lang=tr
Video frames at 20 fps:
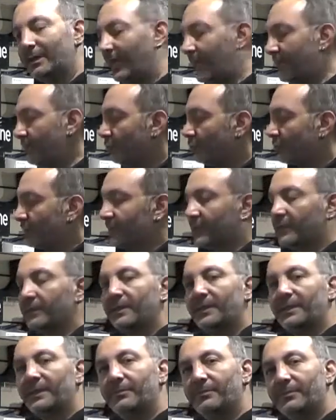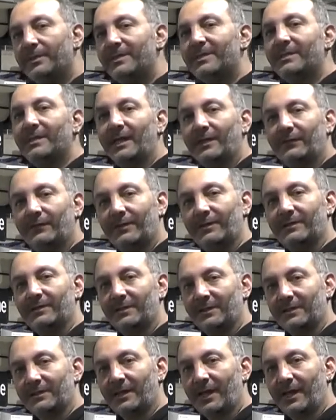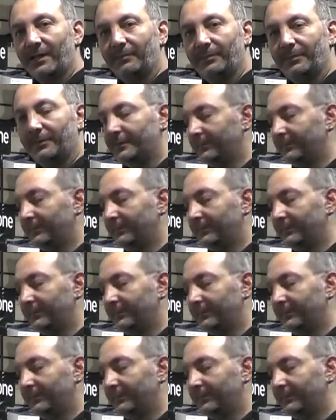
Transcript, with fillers: En 140-21 sertifikasına sahip.